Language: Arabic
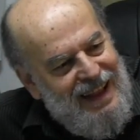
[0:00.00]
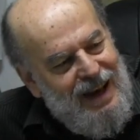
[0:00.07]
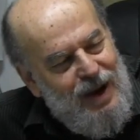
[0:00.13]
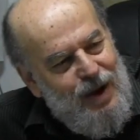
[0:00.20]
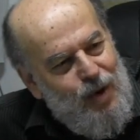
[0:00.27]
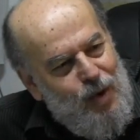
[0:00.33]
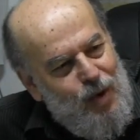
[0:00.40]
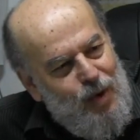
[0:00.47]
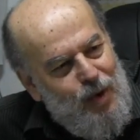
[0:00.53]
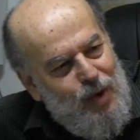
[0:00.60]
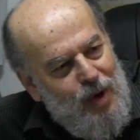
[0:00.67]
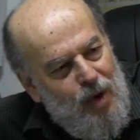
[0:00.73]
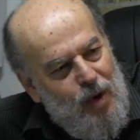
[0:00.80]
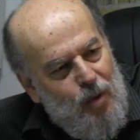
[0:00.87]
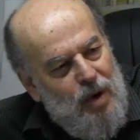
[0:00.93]
اللي
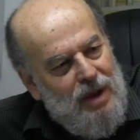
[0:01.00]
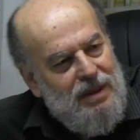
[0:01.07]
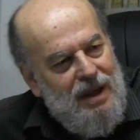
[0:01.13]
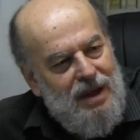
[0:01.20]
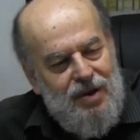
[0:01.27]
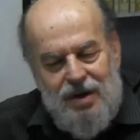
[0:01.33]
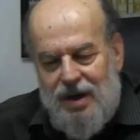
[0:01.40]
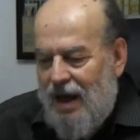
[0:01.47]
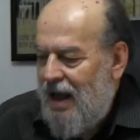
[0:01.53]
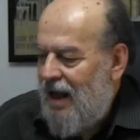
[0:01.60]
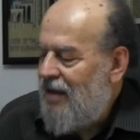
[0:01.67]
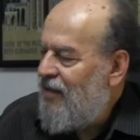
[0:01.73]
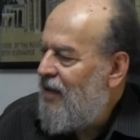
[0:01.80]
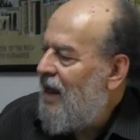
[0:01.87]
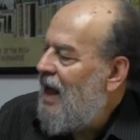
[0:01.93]
هو وضع
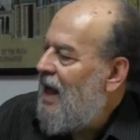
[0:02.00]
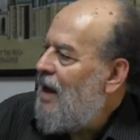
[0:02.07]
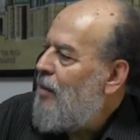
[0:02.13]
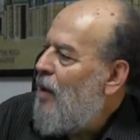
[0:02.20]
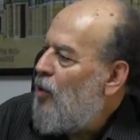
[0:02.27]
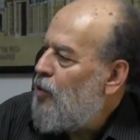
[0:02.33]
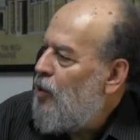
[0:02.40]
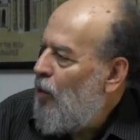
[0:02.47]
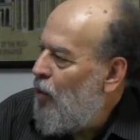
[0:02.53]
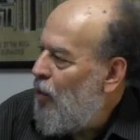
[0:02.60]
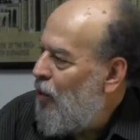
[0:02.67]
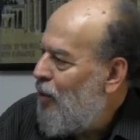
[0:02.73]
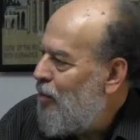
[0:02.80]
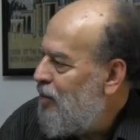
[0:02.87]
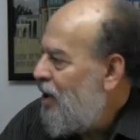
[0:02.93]
الشيء في غير
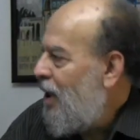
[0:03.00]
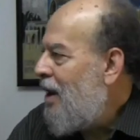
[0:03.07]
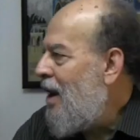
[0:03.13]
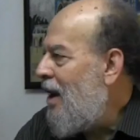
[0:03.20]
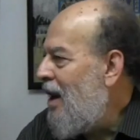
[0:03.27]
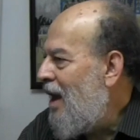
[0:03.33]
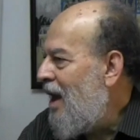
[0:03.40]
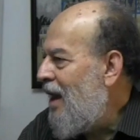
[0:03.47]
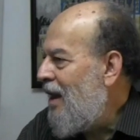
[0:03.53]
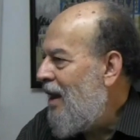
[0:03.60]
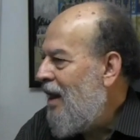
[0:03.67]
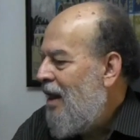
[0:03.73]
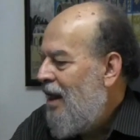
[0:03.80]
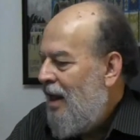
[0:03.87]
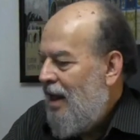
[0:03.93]
موضعه مش هيك الله
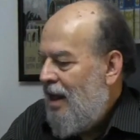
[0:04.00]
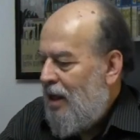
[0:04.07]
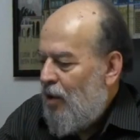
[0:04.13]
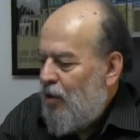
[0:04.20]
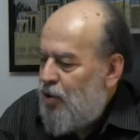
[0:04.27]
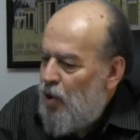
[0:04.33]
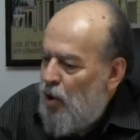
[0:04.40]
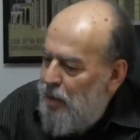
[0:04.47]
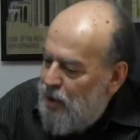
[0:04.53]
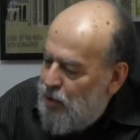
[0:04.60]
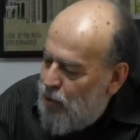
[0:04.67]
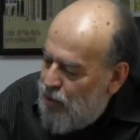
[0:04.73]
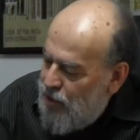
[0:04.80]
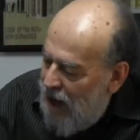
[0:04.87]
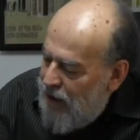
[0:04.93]
خالق شو
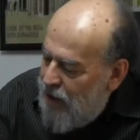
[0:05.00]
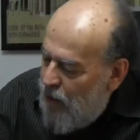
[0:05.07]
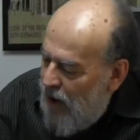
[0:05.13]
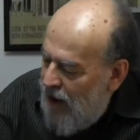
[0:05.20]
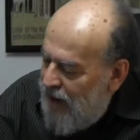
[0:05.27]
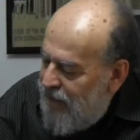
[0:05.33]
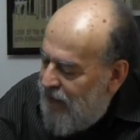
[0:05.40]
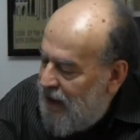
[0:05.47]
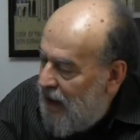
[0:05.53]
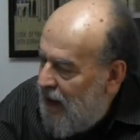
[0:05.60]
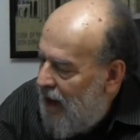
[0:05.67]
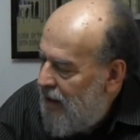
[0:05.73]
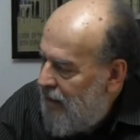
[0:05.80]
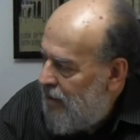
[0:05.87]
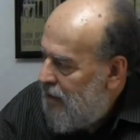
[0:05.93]
بنتج عنه على
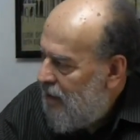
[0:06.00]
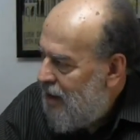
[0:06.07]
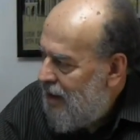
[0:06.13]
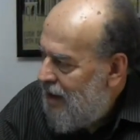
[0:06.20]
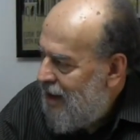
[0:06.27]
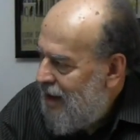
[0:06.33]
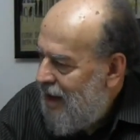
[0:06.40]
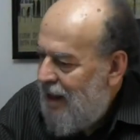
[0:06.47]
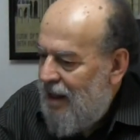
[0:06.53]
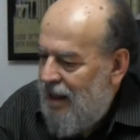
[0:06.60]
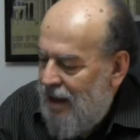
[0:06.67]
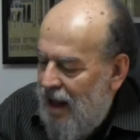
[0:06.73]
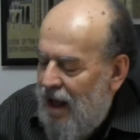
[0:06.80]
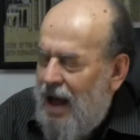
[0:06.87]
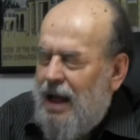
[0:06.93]
فكره ظلمة.
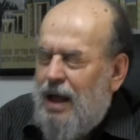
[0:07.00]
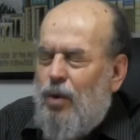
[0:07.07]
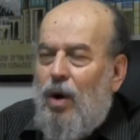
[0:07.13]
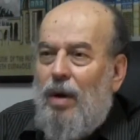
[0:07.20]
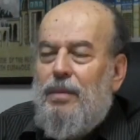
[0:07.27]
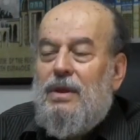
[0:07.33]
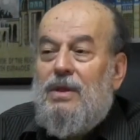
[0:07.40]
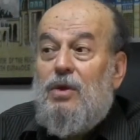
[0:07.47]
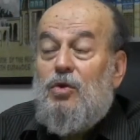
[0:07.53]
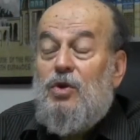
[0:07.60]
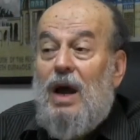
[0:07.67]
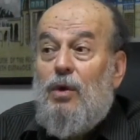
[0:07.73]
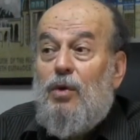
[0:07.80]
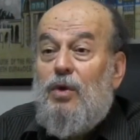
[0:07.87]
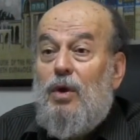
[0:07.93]
ايوه
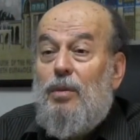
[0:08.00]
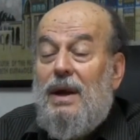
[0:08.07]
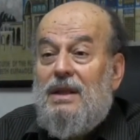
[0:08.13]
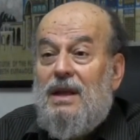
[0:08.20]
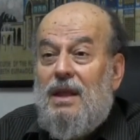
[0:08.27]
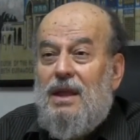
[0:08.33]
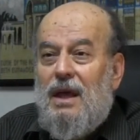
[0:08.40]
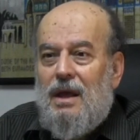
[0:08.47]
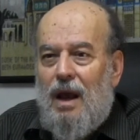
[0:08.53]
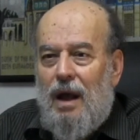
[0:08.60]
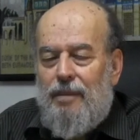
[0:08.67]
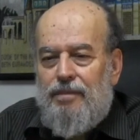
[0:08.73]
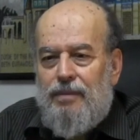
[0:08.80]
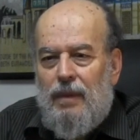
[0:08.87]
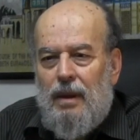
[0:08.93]
بنتج عنه ظلمات
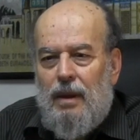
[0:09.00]
كثيره